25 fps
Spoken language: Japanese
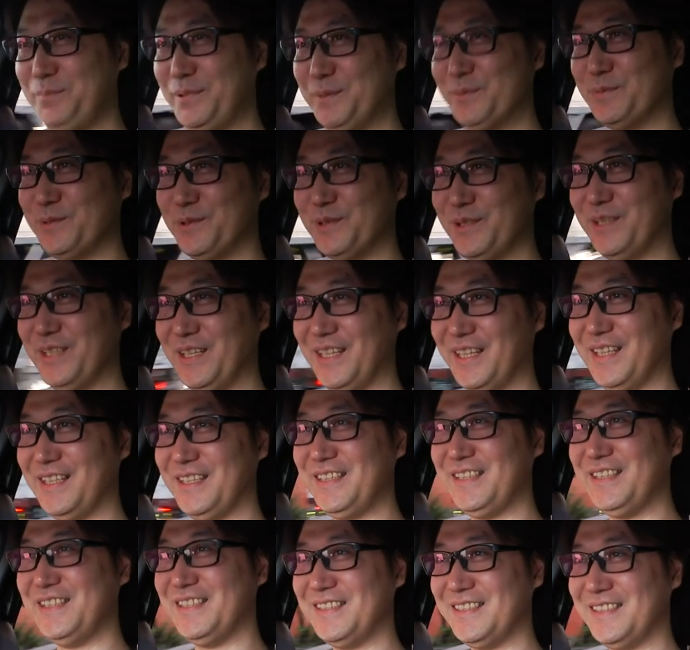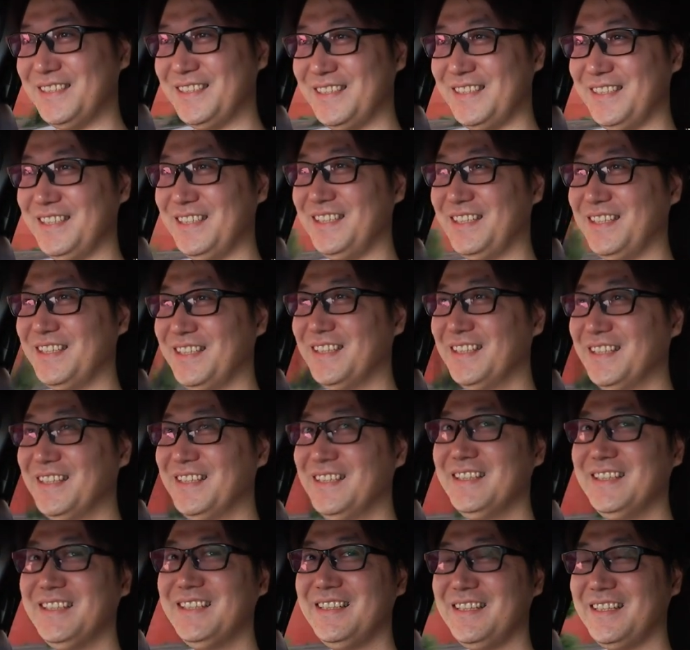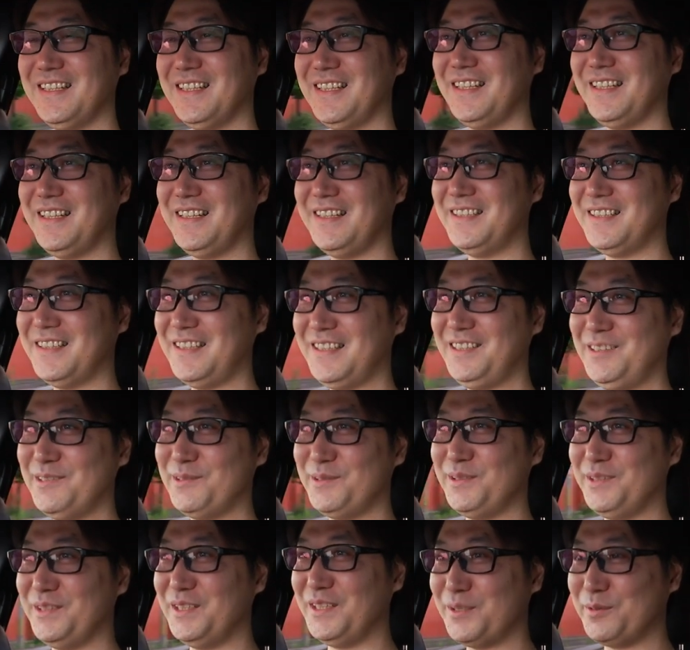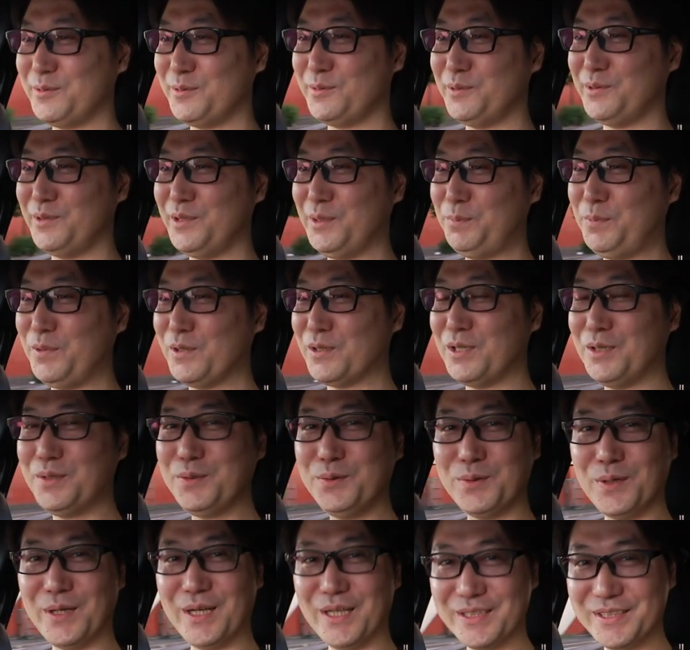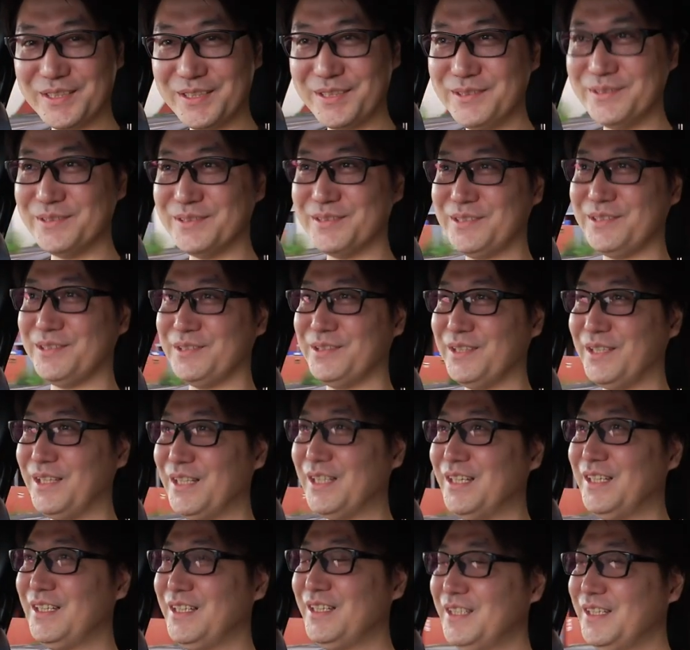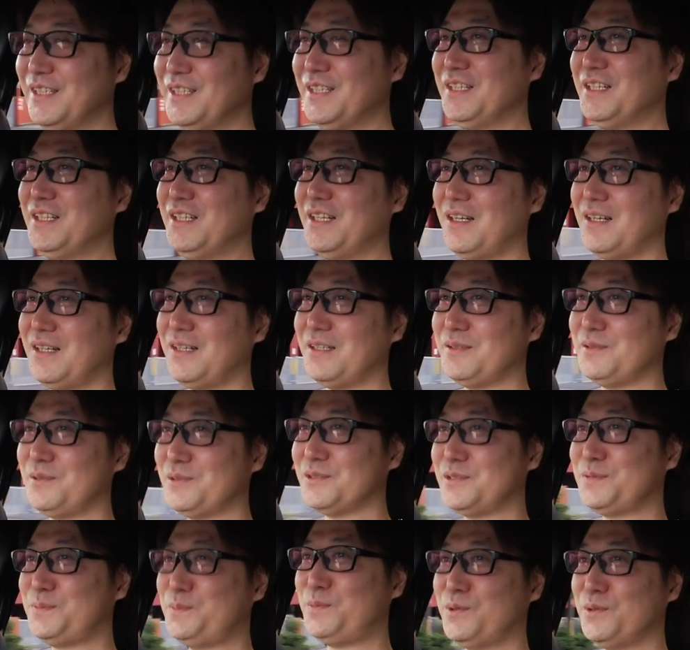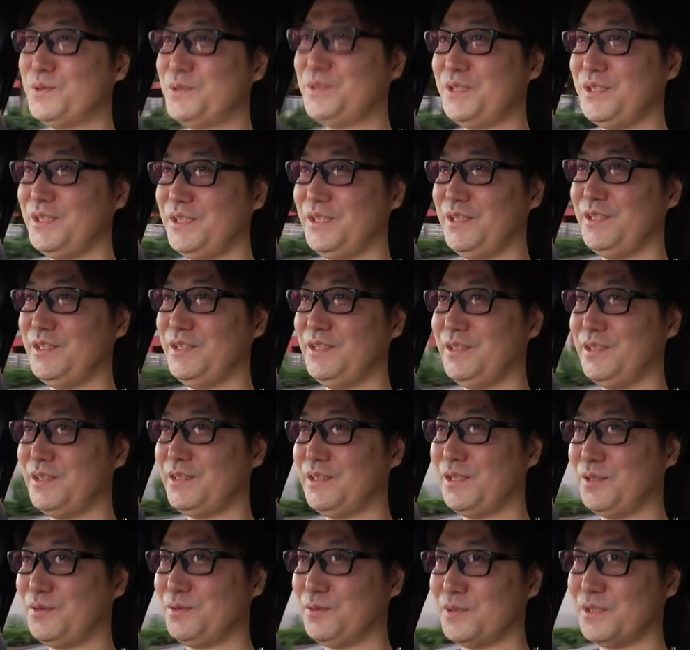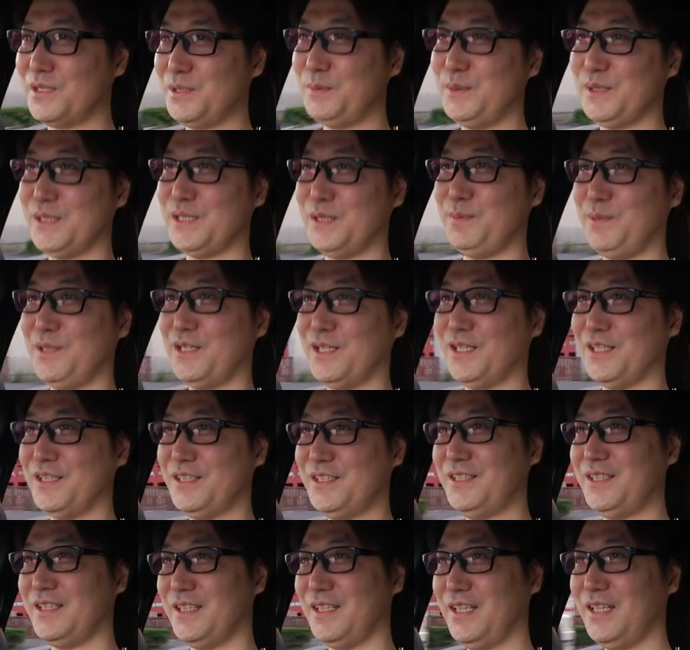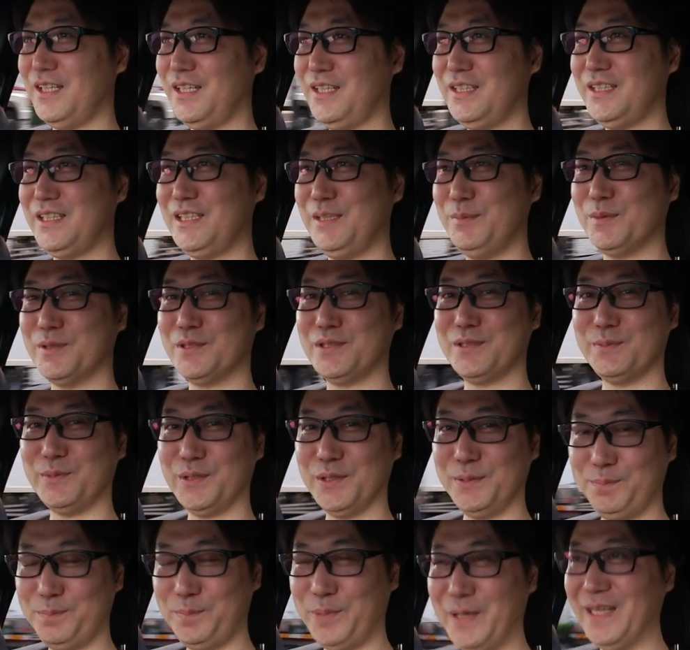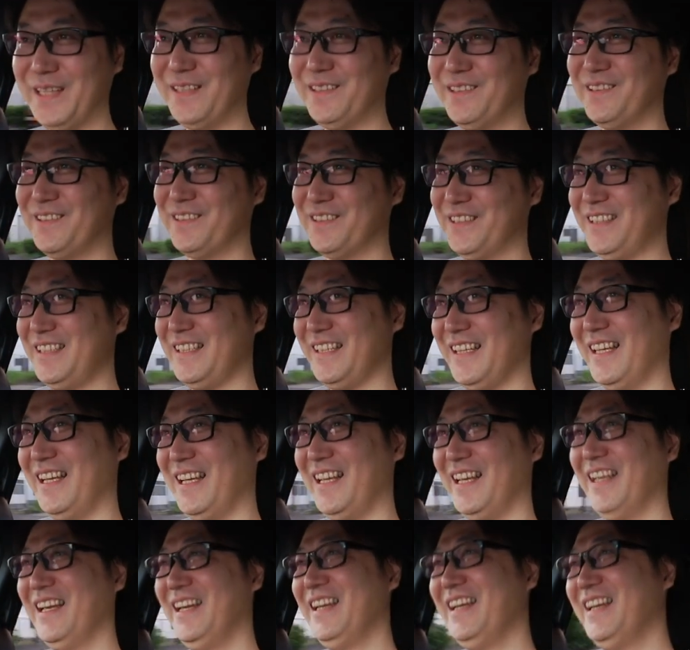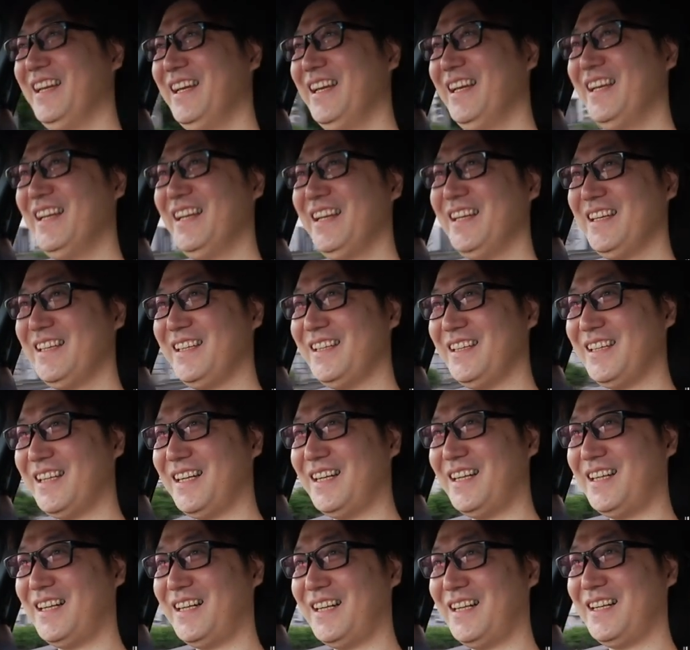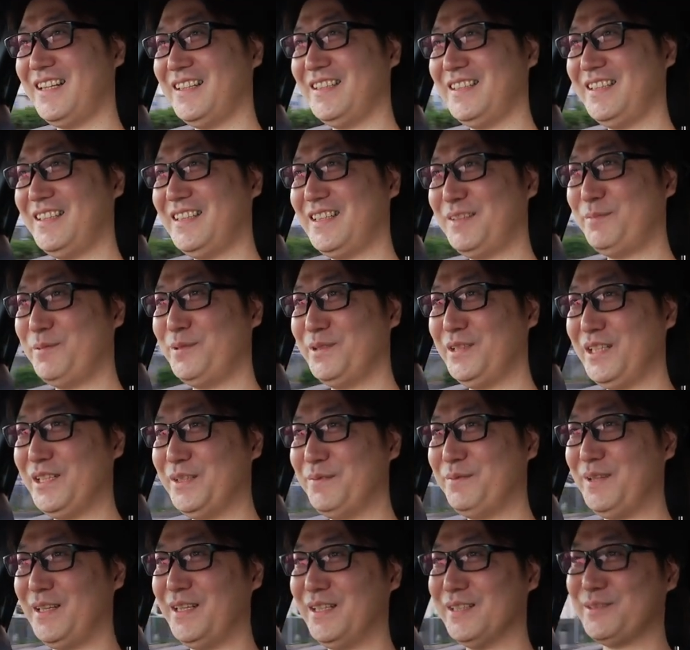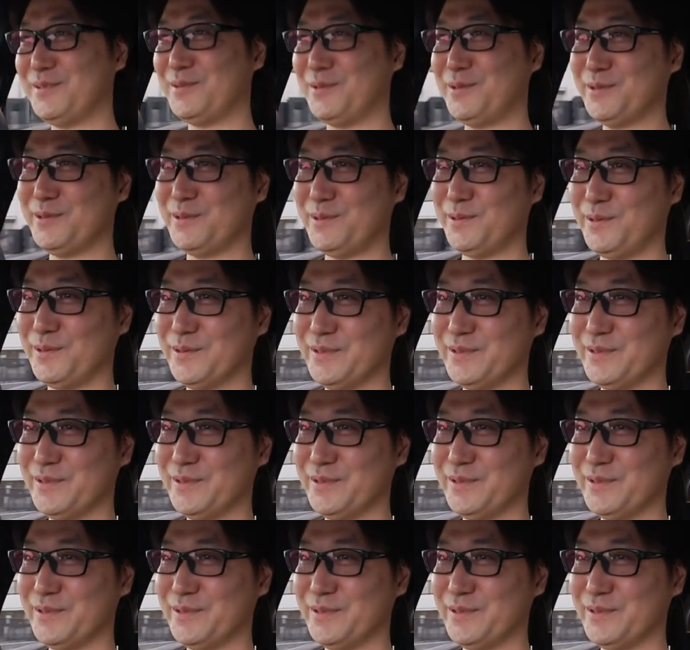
費もねいいし、えー、何よりね、このやっぱ結構走るんですよね。あのスポーティーに結構キビキビ走ってね、荷物もいっぱい乗るしいやー、値段もね、まあそこそこ